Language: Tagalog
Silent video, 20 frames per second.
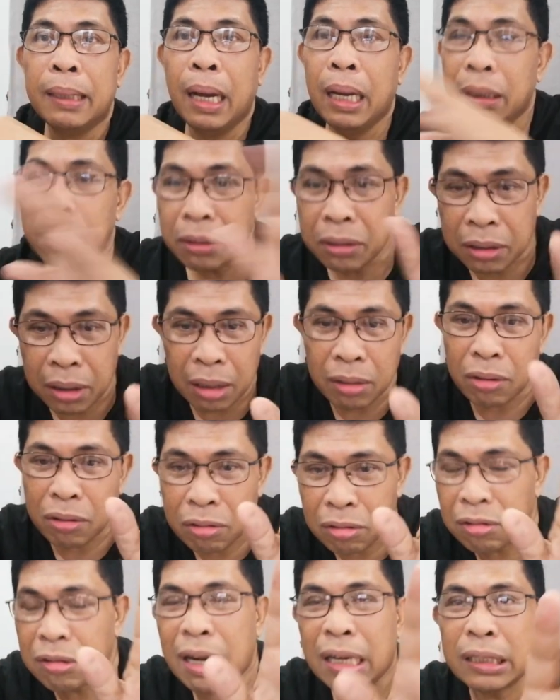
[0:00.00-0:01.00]
Alos
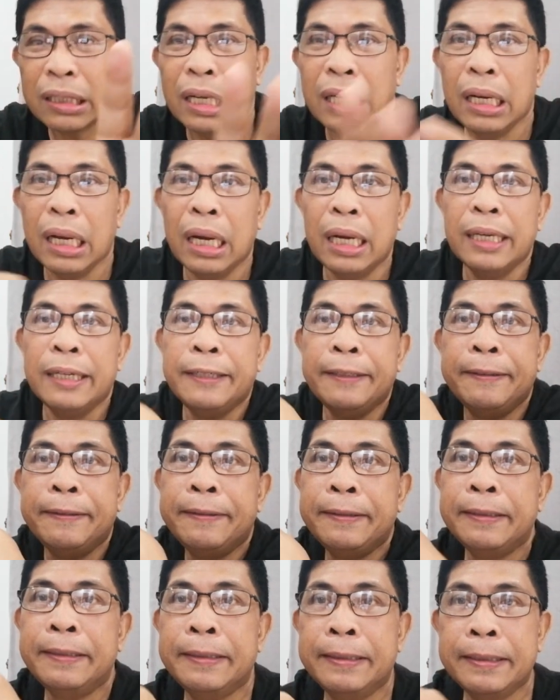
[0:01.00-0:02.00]
tinutulak na lang
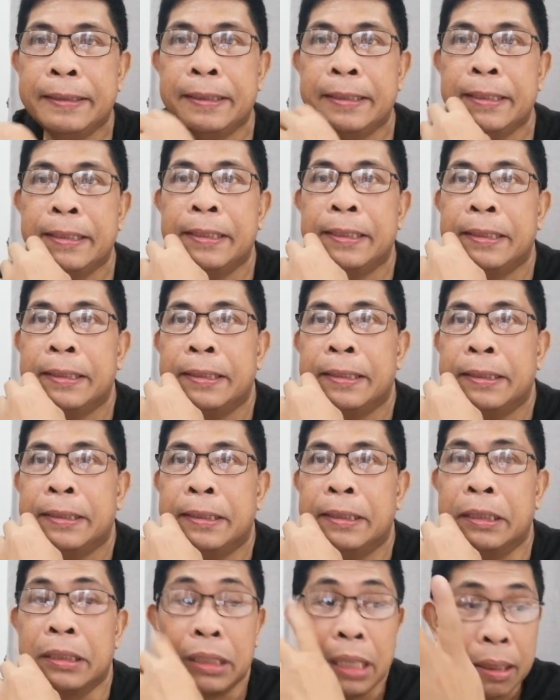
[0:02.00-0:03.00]

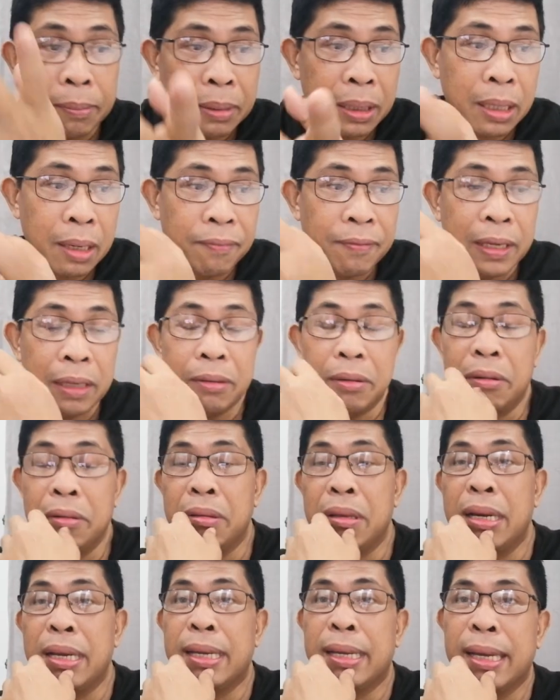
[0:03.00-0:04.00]
o, sabi ni Vic
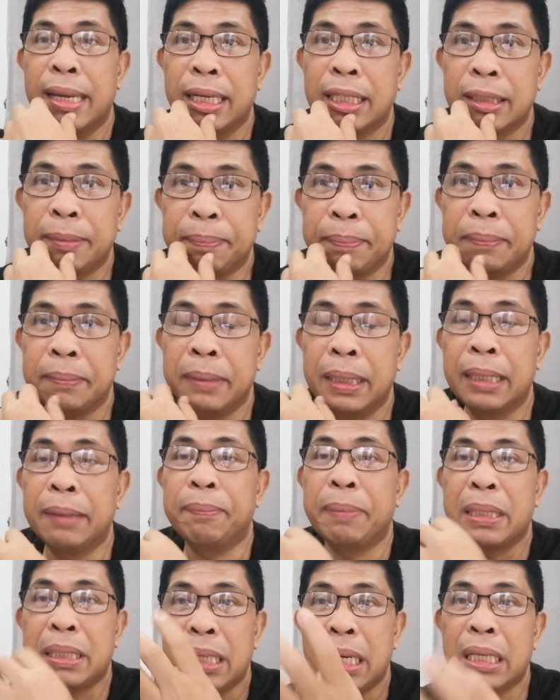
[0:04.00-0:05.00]
Rodriguez,
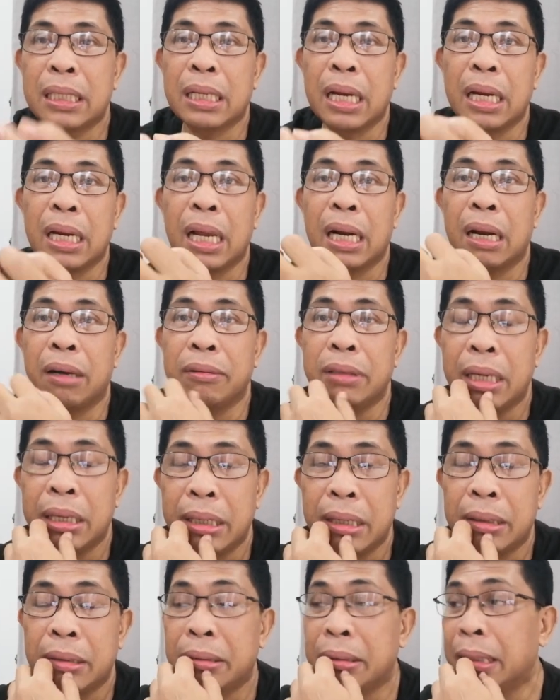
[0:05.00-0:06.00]
pagpasensya na raw
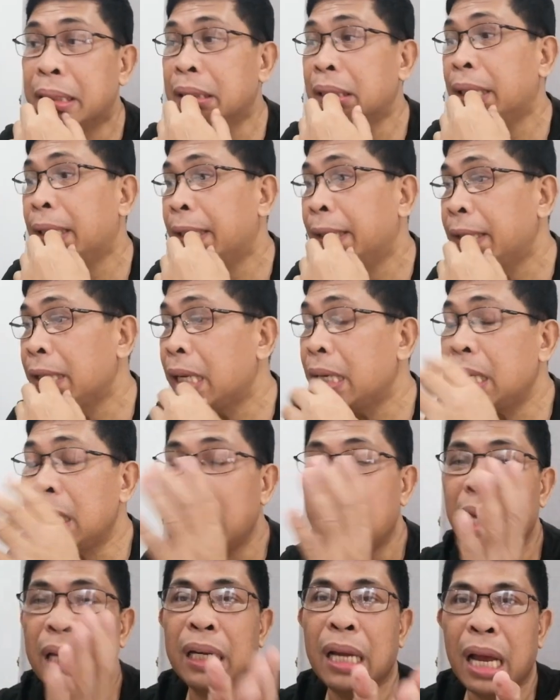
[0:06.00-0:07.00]
ninyo kasi hindi
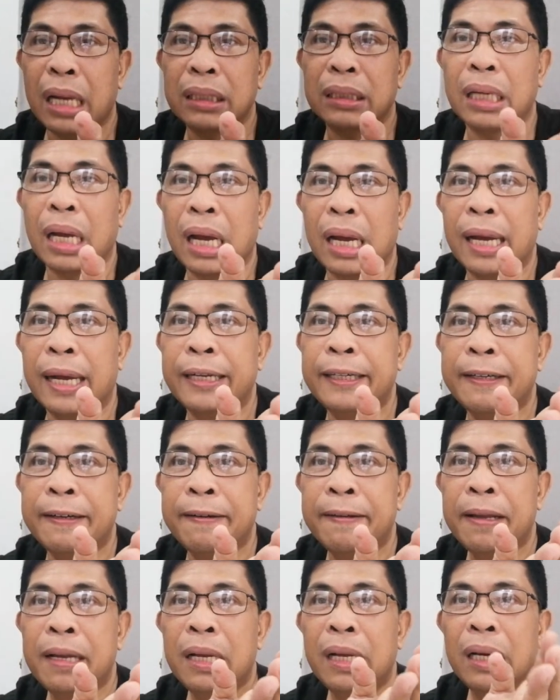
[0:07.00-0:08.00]
nila inaasahan
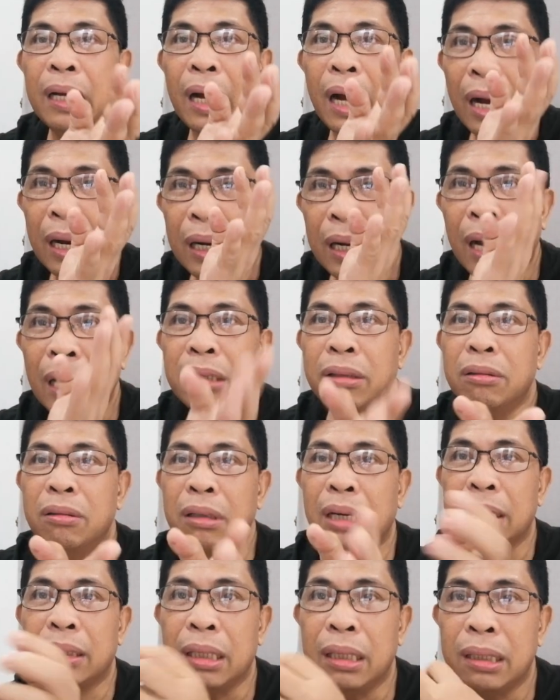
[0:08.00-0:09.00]
ang
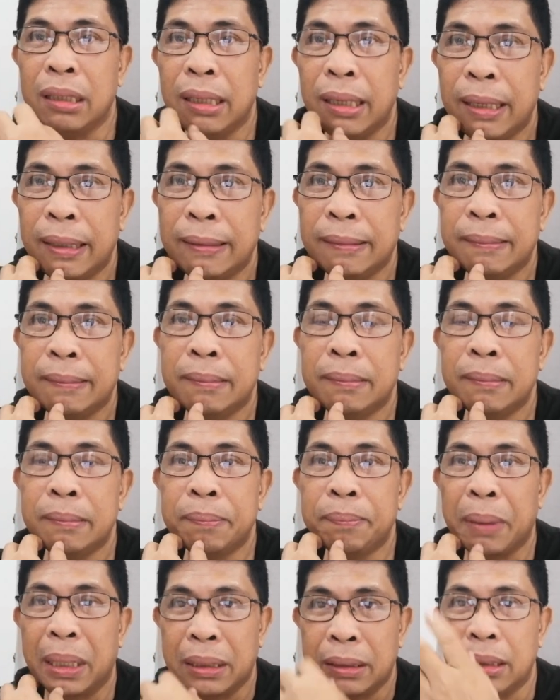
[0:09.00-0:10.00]
ganong katinding
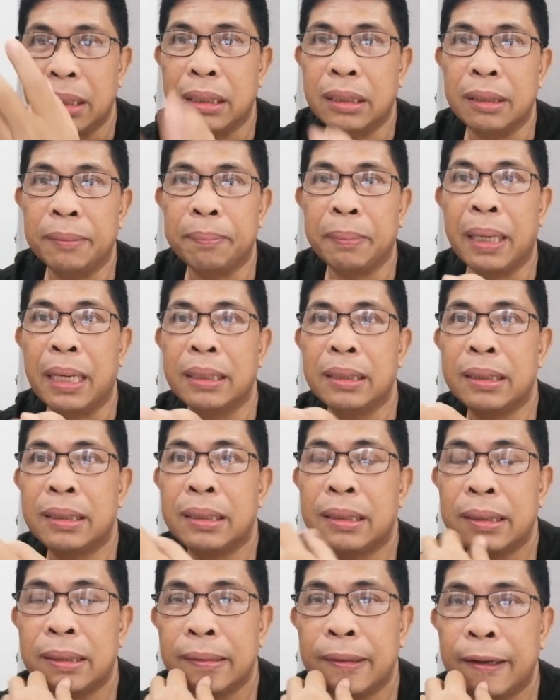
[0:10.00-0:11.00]

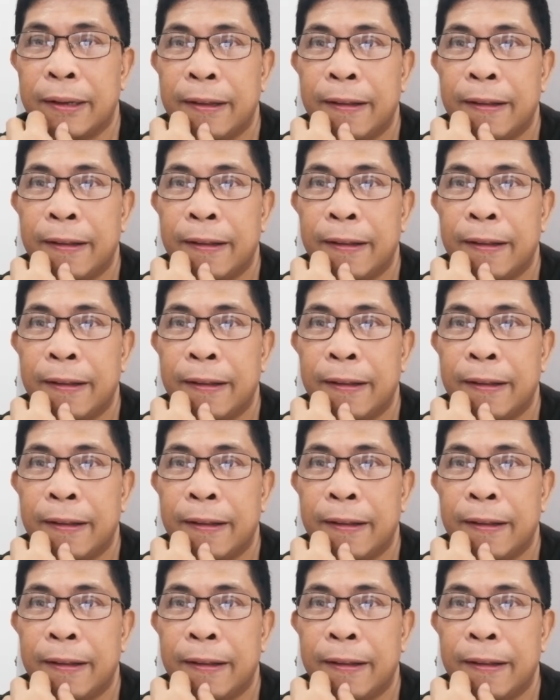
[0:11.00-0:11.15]
participants.